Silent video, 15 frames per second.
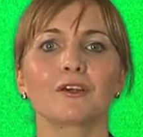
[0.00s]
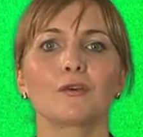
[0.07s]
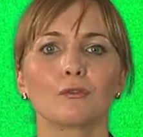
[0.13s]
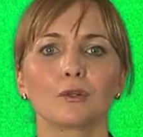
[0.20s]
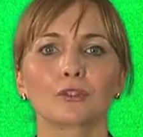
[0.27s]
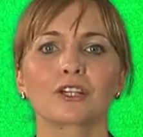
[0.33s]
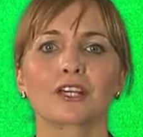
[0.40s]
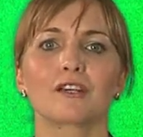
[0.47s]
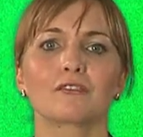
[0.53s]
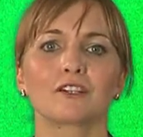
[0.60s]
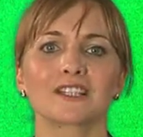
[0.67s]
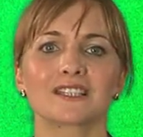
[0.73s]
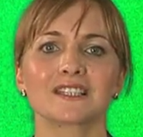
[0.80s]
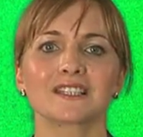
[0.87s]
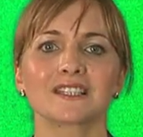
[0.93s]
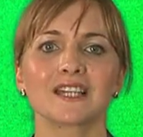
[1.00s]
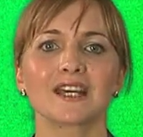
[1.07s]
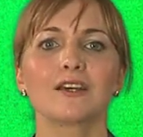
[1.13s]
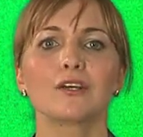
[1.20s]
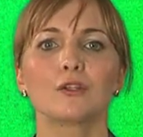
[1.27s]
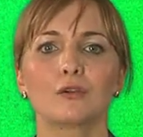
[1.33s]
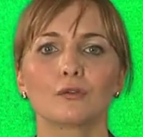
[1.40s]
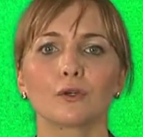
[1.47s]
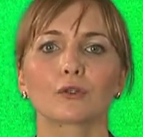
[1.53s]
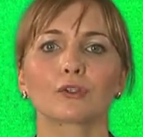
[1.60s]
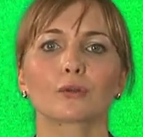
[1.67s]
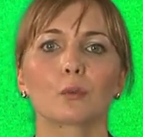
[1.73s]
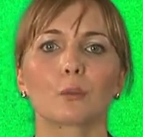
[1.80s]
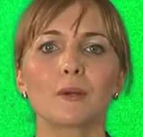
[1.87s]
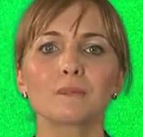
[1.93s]
votre efficacité de
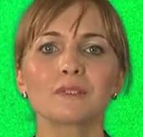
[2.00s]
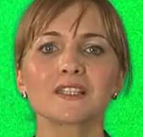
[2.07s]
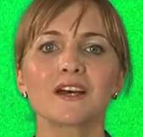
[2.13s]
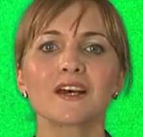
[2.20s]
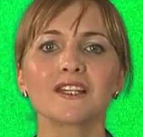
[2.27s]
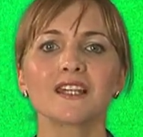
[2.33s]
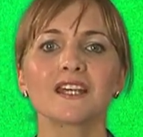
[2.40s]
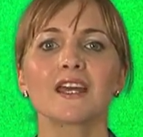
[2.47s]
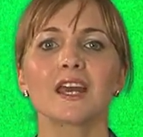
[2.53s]
votre website